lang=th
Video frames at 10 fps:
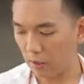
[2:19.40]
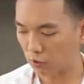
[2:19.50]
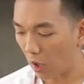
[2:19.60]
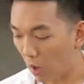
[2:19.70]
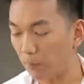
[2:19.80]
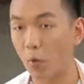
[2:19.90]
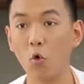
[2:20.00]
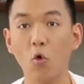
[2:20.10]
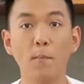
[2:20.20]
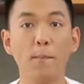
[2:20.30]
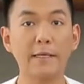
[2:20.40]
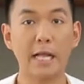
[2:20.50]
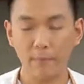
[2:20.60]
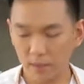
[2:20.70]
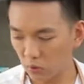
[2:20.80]
เราต้องเอาปูมา
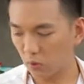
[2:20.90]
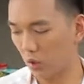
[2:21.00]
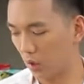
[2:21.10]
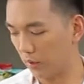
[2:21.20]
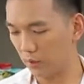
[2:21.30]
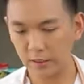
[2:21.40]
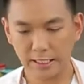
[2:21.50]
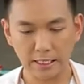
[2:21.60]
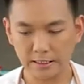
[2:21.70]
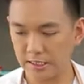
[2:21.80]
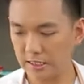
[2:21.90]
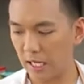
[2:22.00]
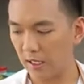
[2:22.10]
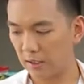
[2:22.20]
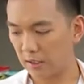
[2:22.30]
ทำให้สุกก่อนโดยการที่จะ
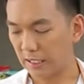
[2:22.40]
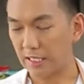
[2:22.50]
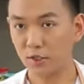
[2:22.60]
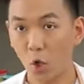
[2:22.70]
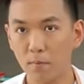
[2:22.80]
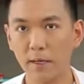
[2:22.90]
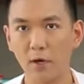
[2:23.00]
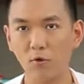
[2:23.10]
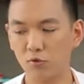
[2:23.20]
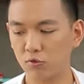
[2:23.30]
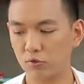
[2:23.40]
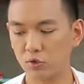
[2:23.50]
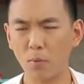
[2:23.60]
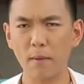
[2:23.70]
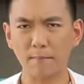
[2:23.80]
ต้มเขา
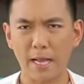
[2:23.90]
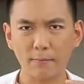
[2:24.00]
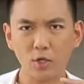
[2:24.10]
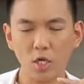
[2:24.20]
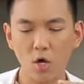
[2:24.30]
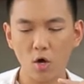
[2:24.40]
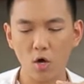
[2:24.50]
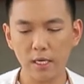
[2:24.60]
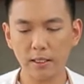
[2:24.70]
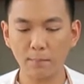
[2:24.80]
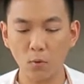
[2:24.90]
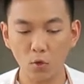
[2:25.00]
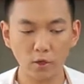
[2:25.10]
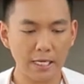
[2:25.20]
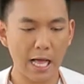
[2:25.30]
ต้มแบบน้ำน้อยๆแล้วก็ปรุง
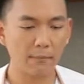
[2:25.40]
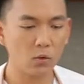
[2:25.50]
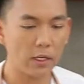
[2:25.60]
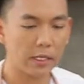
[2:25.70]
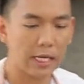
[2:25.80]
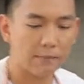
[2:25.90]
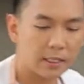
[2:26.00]
รสน้ำด้วยนะครับ